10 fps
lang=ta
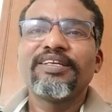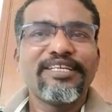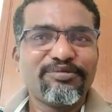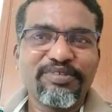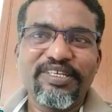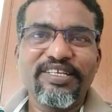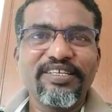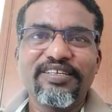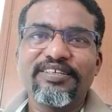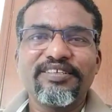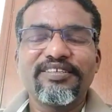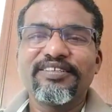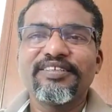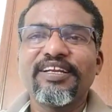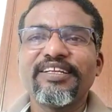நேற்று மாதிரியே
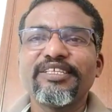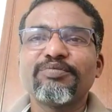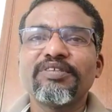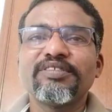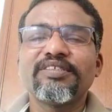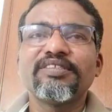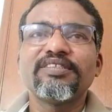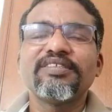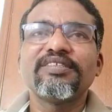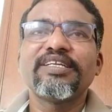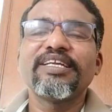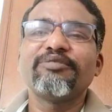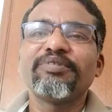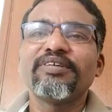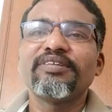நல்ல ரெஸ்பான்ஸ் இருந்தது நிறைய
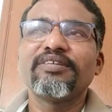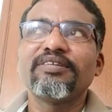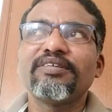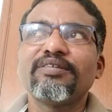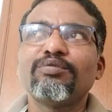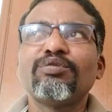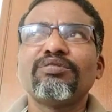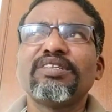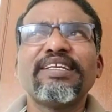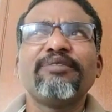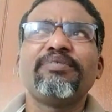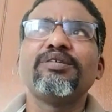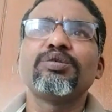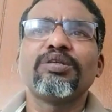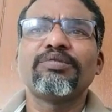பேர் ஒரு நிறைய
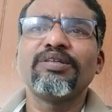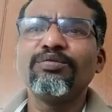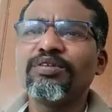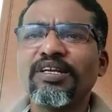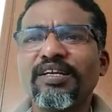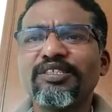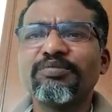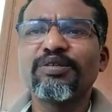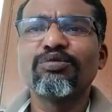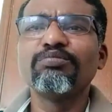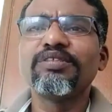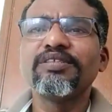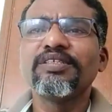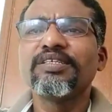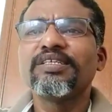பேருன்னு சொல்ல முடியாது ஒரு நாலஞ்சு பேர்
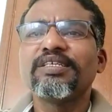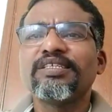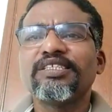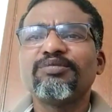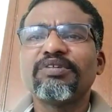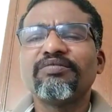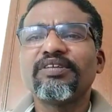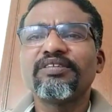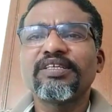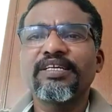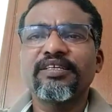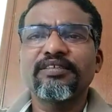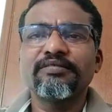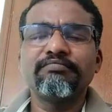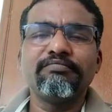கூப்பிட்டு ட்ரீட்மெண்ட் வேணும்னு
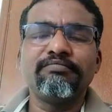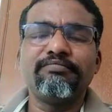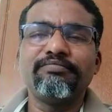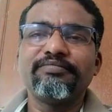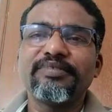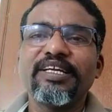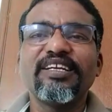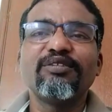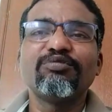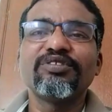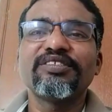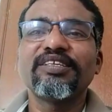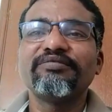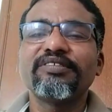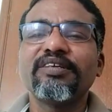கேட்டாங்க என்னால் முடிஞ்ச
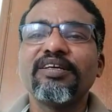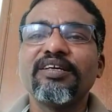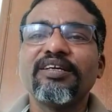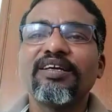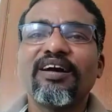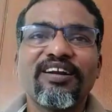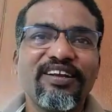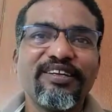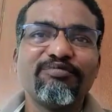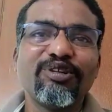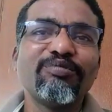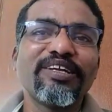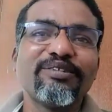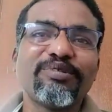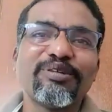சர்வீஸ் ஆன்லைன்
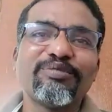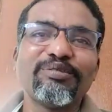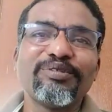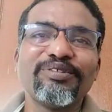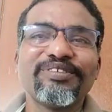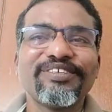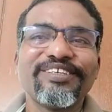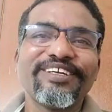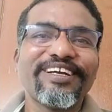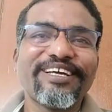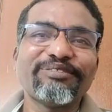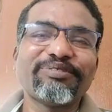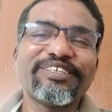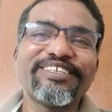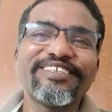மூலிமா என்ன பண்ண முடியுமோ அதை
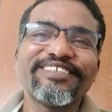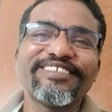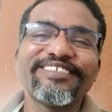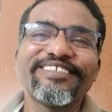பண்ணினேன்